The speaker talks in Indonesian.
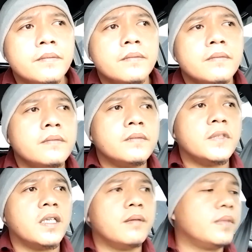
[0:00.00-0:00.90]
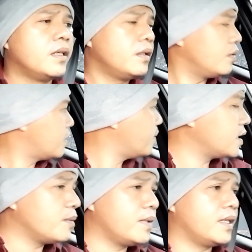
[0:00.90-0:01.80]
nah, begitu
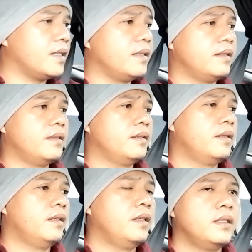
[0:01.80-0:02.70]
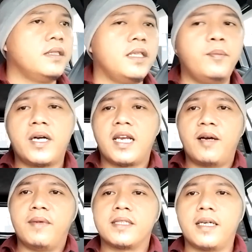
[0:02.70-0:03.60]
teman-teman jadi pengalaman
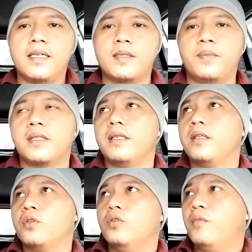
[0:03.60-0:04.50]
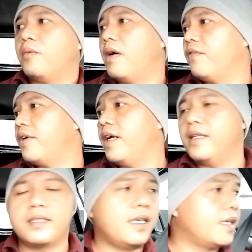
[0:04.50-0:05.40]
saya seperti itu mohon maaf ya saya
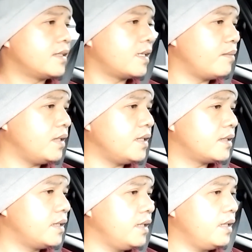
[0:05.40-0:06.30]
sambil nyetir